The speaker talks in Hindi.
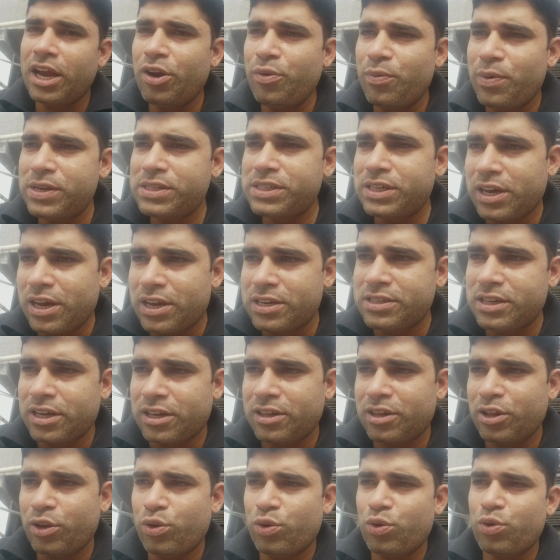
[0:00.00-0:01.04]
इन्वेस्ट कर
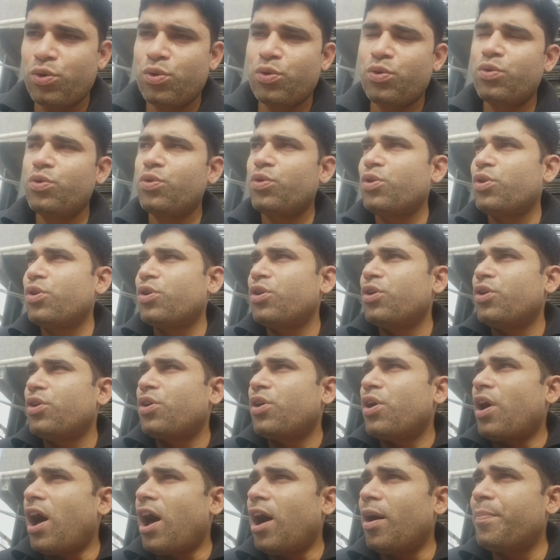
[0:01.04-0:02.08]
सकते हो
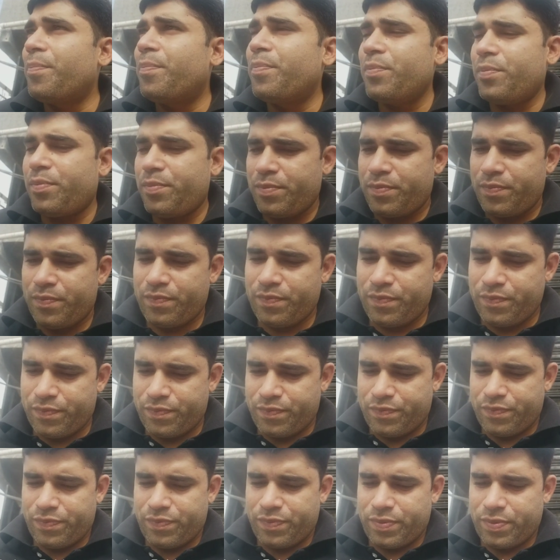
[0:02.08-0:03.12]
आप
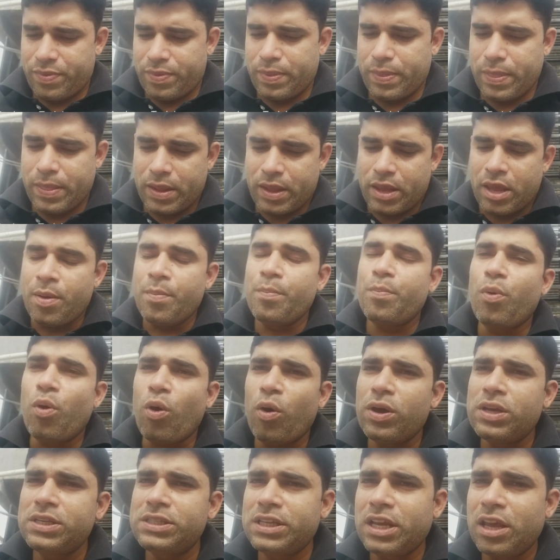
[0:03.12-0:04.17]

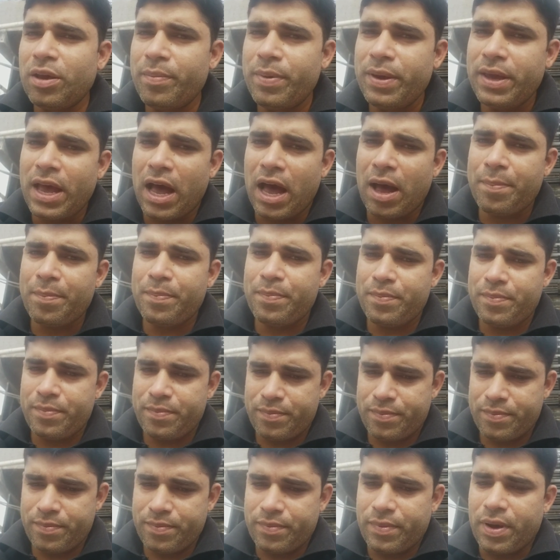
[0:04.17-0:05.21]
एम्प्लॉयज़ की भी आप
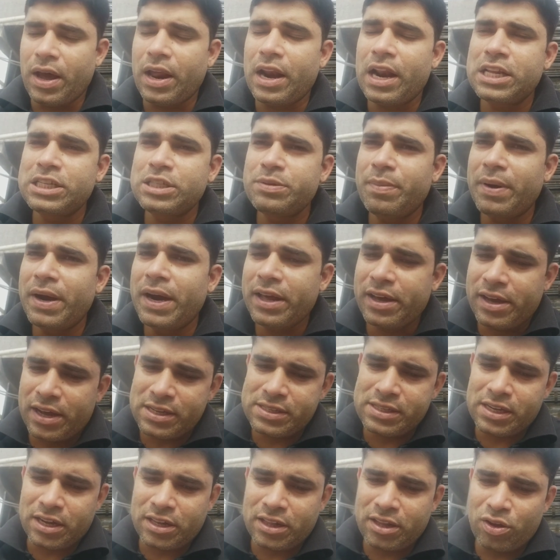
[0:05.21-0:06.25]
अरेंजमेंट कर
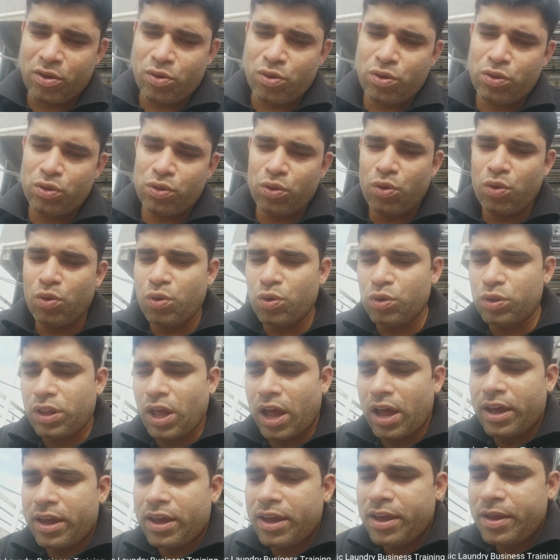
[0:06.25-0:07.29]
सकते हो तो
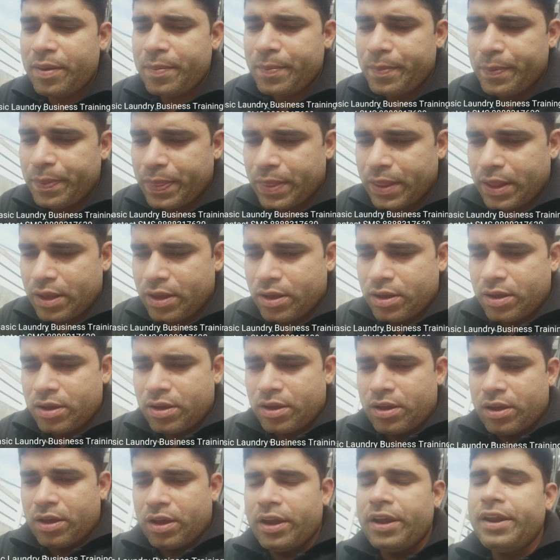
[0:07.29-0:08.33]
होता है
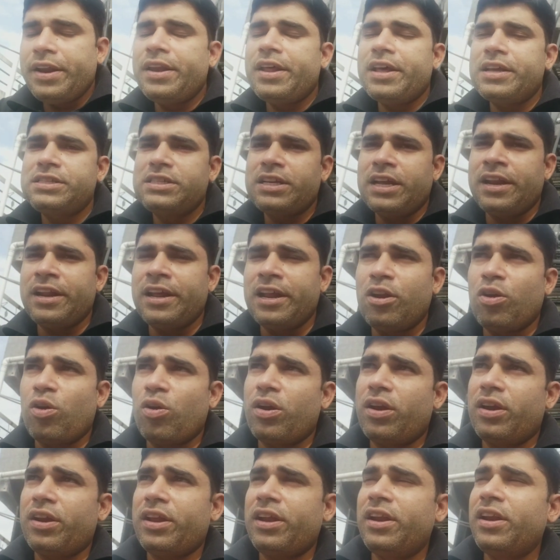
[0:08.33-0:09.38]
इंडस्ट्रियल
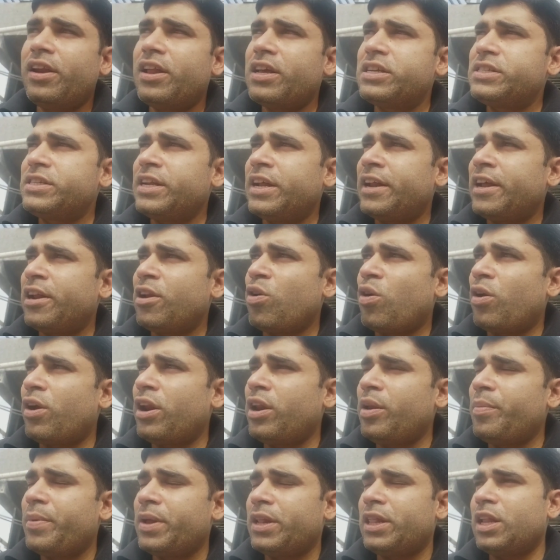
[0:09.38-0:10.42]
लॉन्ड्री इंडस्ट्रियल
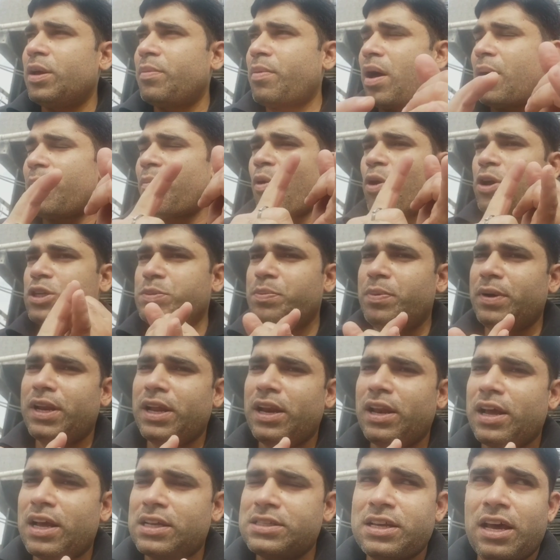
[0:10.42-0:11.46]
लॉन्ड्री मतलब आप
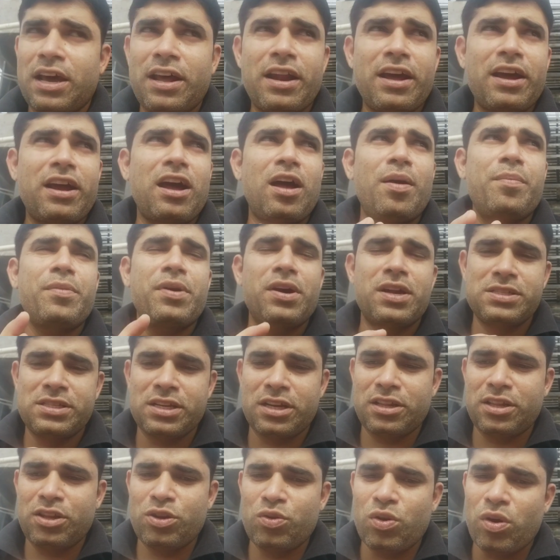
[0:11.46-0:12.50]
हॉस्पिटल का सारा काम कर
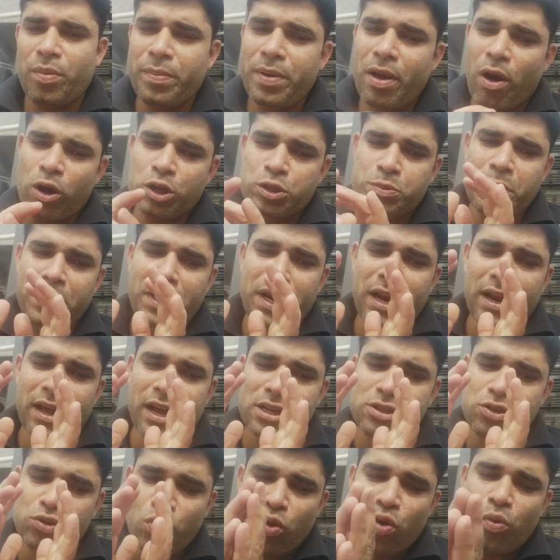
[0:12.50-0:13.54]
सकते हो अभी हॉस्पिटल
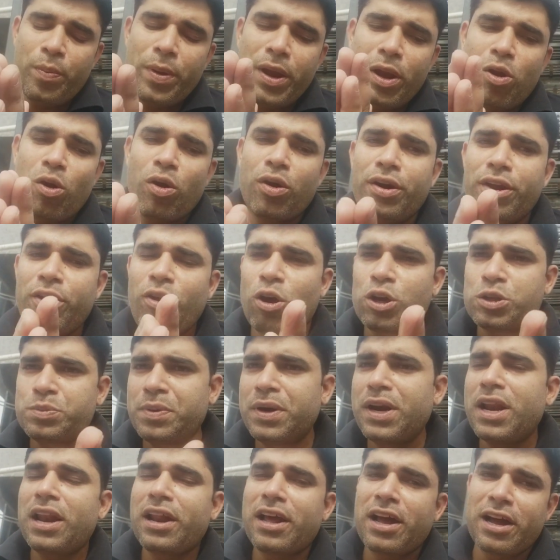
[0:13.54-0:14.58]
का जो भी लॉन्ड्री
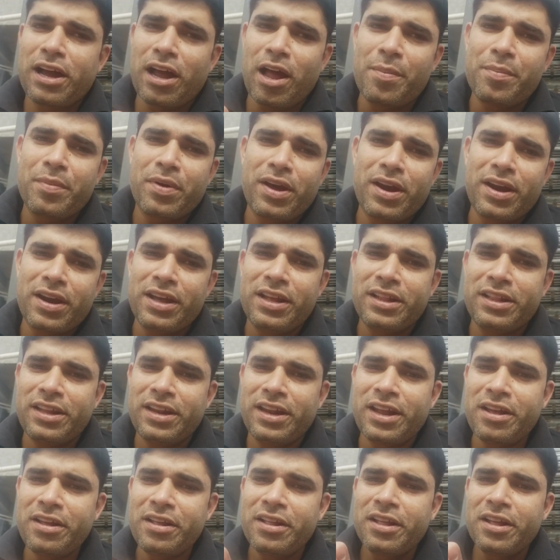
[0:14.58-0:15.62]
हॉस्पिटल का काम कर रही
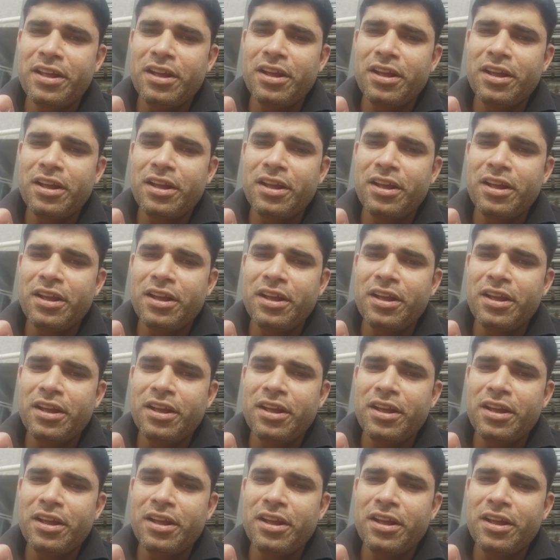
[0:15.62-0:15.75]
थी ना